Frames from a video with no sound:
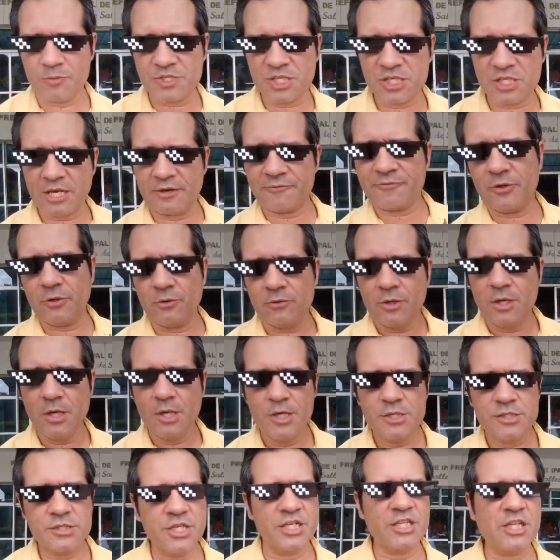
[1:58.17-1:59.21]
como você já viu,
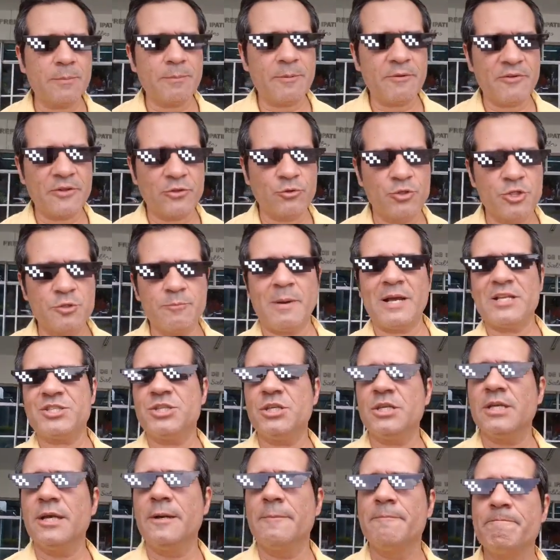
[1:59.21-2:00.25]
escrito em Prefeitura de
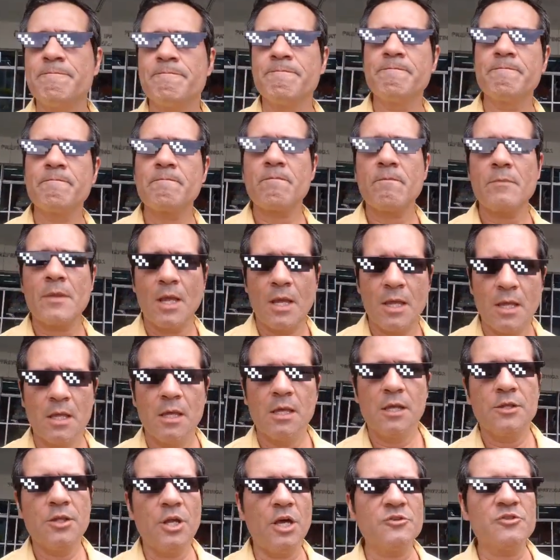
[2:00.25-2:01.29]
Patinga.
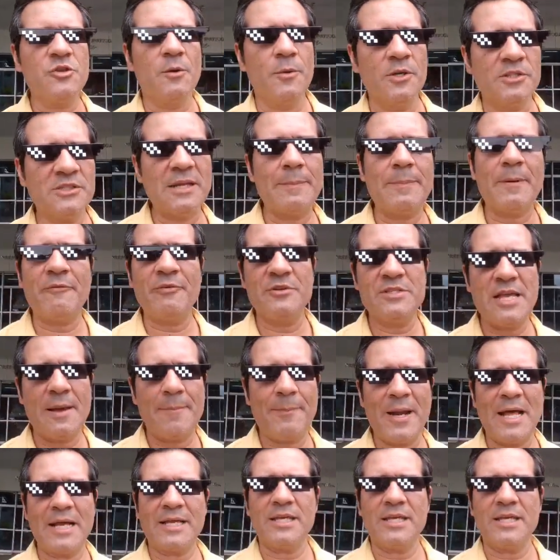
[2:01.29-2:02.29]
Nós vamos mostrar para você a